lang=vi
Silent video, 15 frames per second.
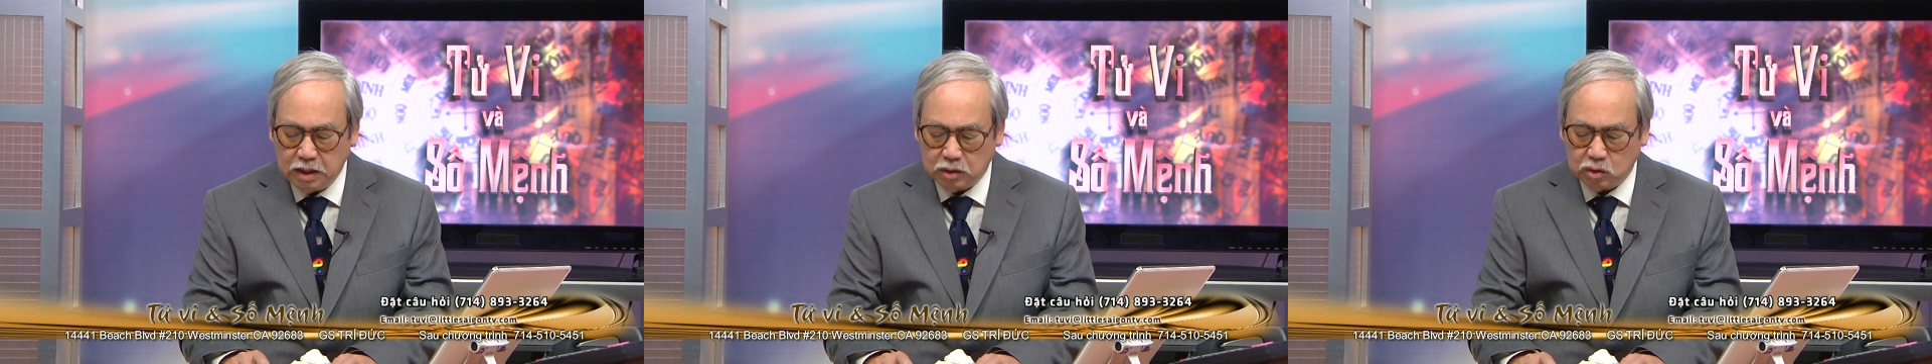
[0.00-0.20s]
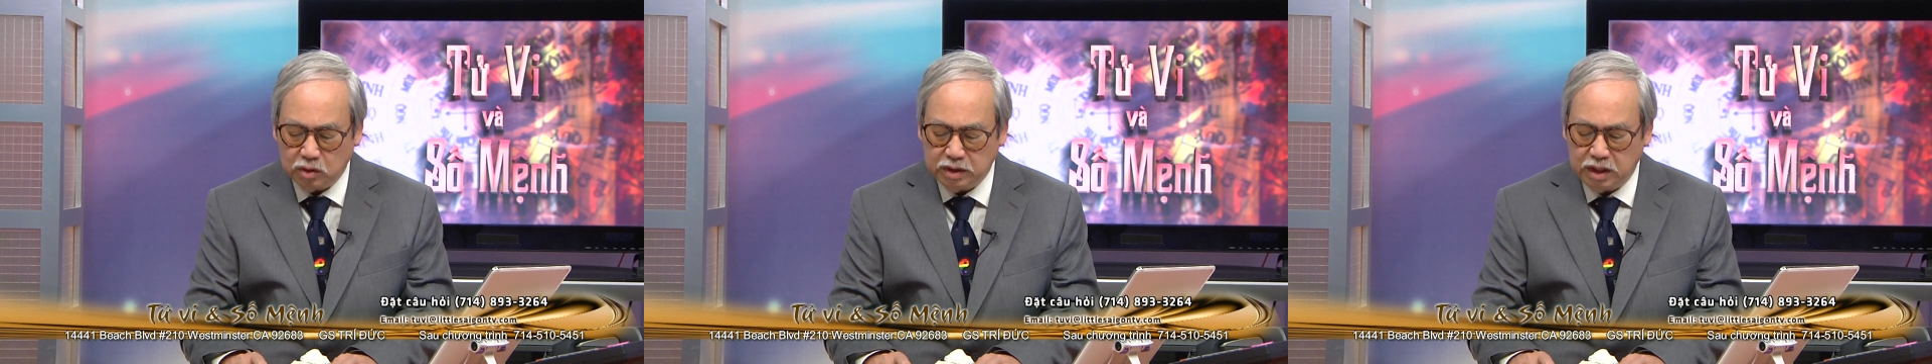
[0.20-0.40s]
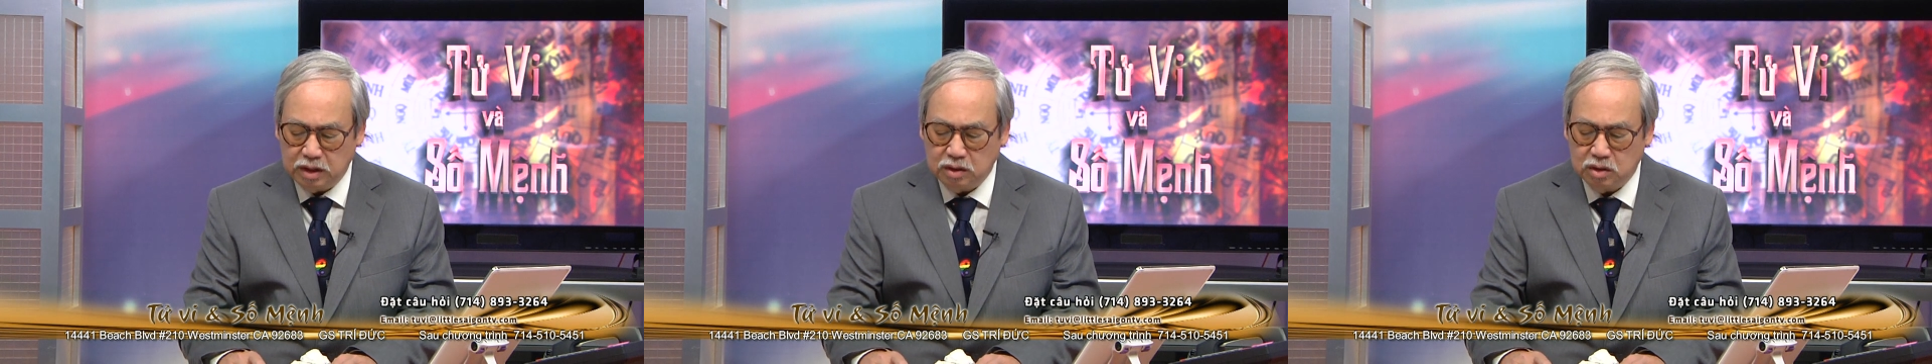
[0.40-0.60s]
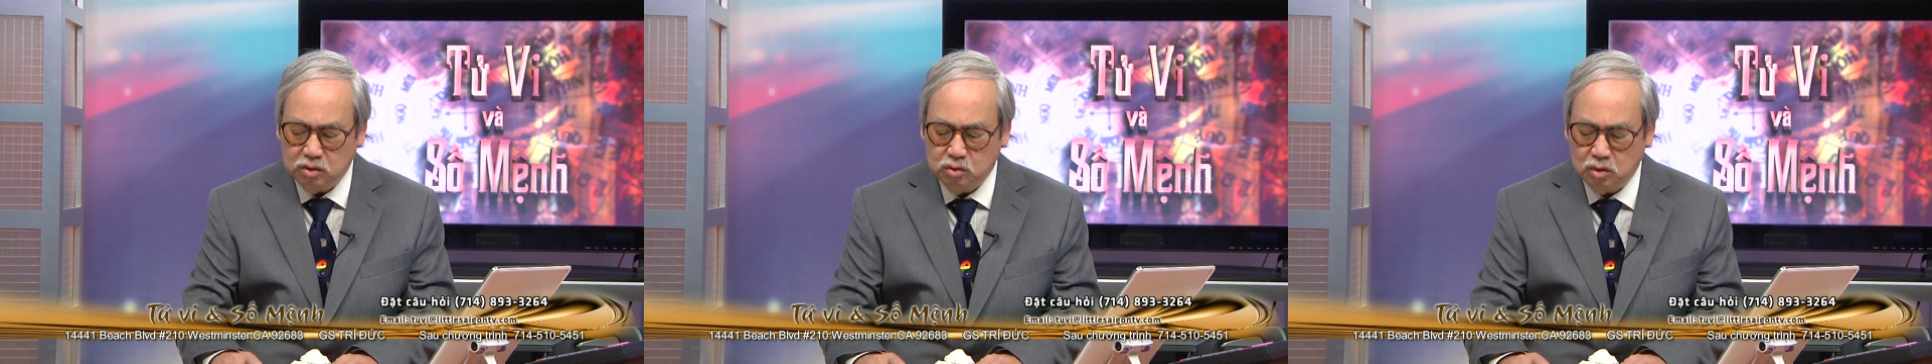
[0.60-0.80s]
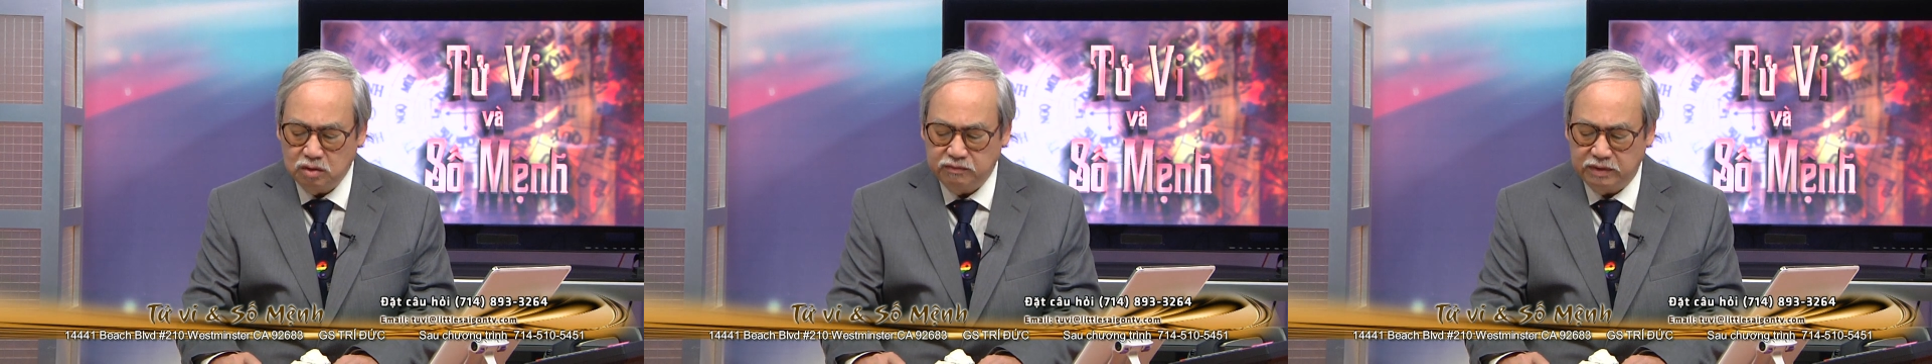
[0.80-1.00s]
cho nên
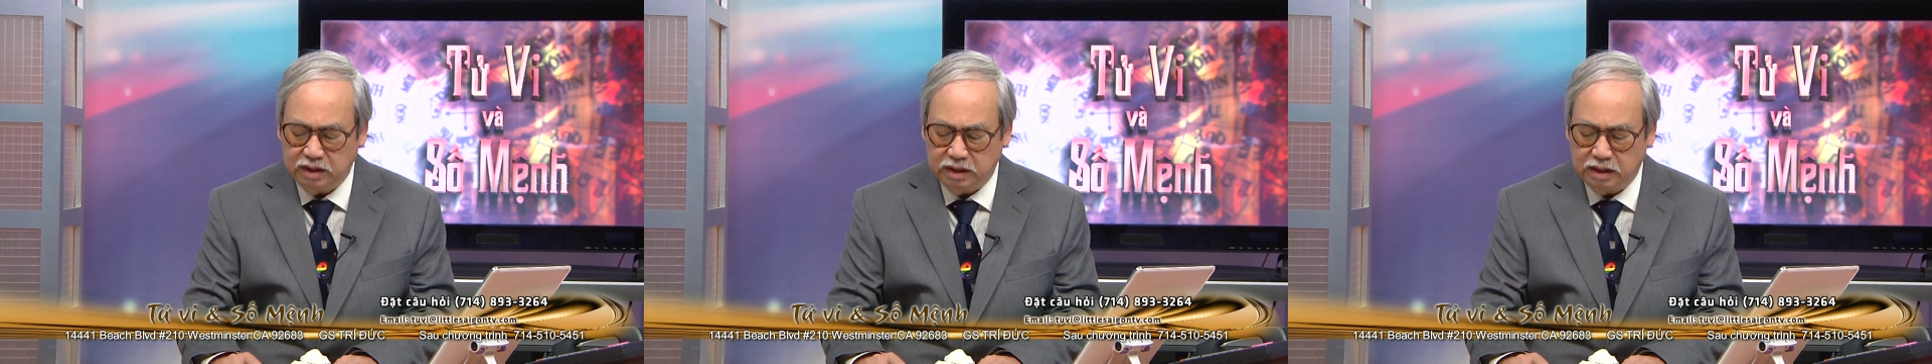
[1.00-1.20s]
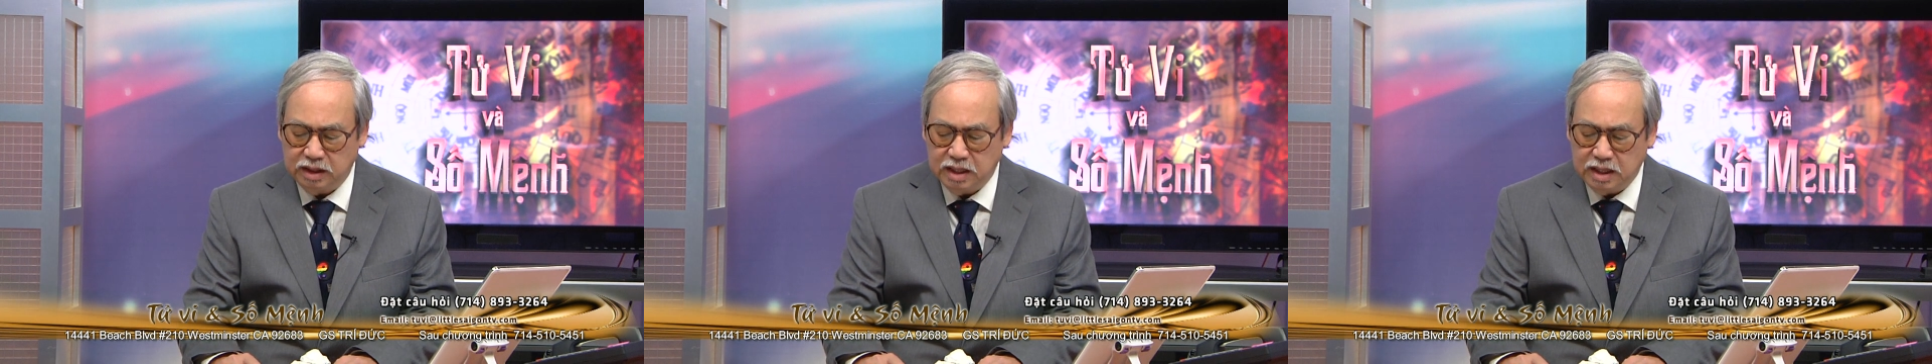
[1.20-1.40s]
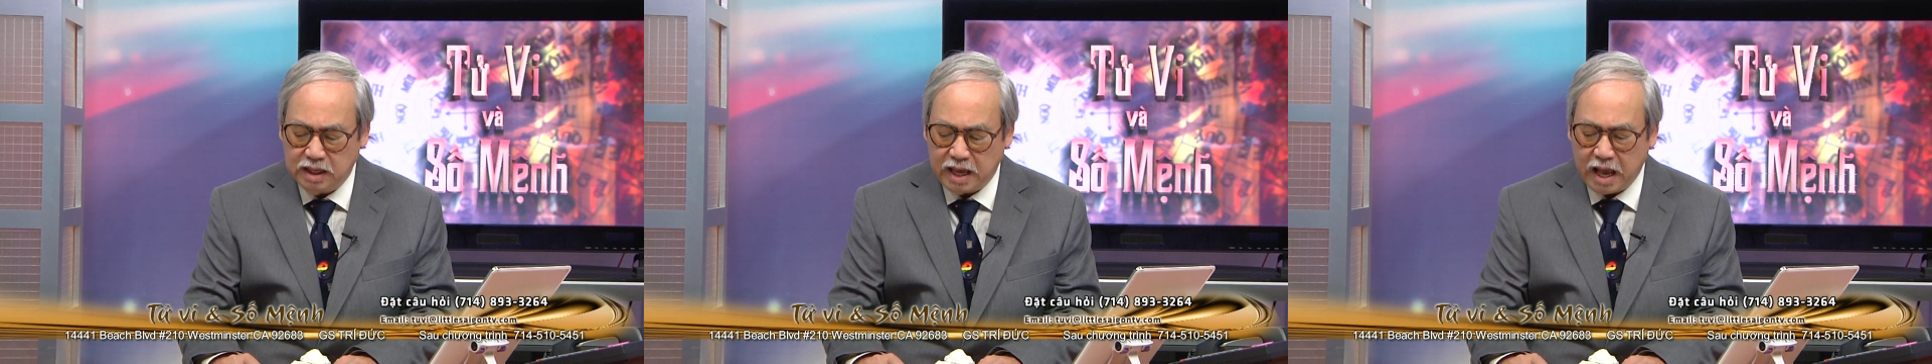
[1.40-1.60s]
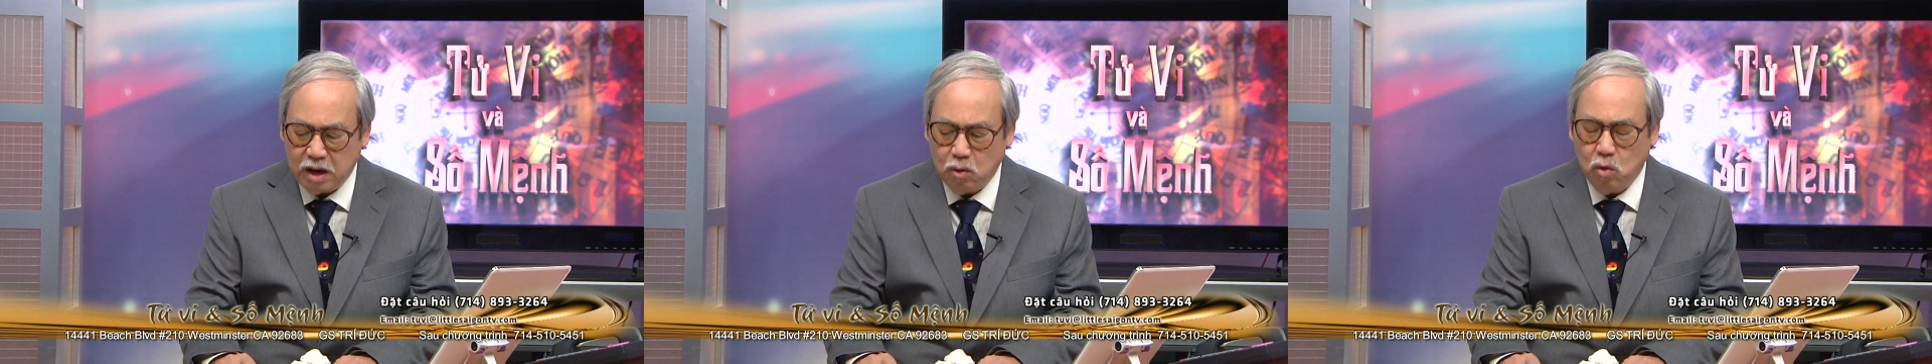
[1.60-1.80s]
kính thưa quý vị ăn